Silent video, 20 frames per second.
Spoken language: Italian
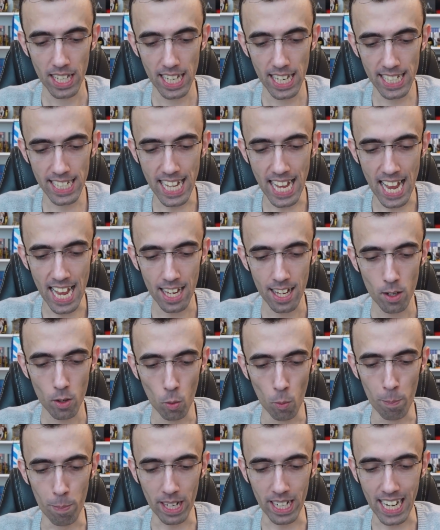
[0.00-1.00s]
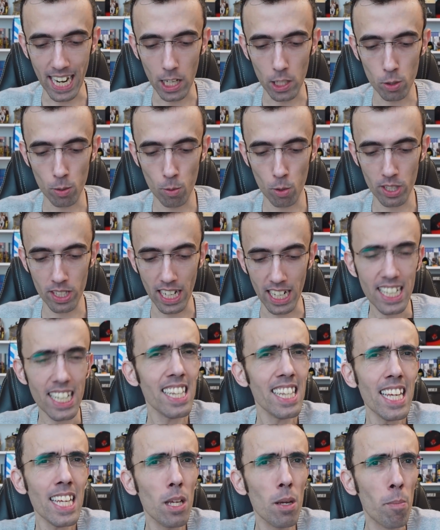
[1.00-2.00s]
ed è un peccato mortale,
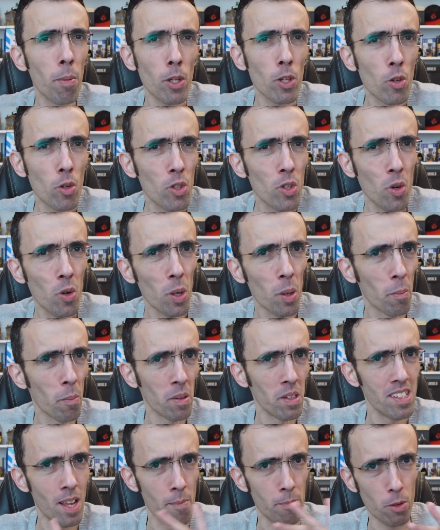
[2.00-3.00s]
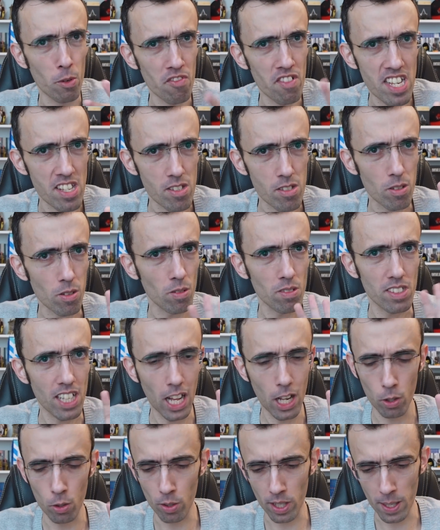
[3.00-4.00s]
da te che poi di Cube non si è più visto
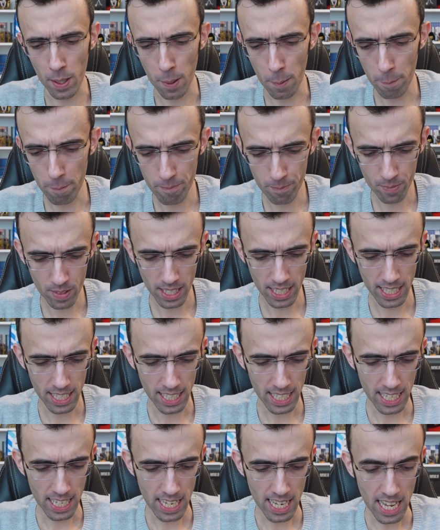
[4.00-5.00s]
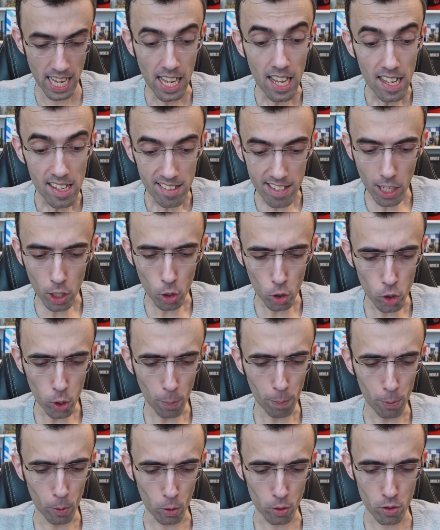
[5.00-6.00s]
da allora.
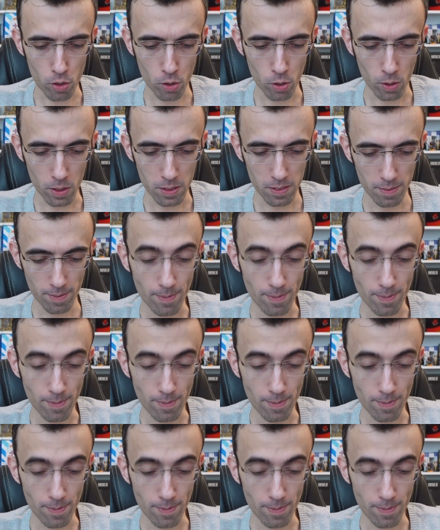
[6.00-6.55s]
Secondo posto,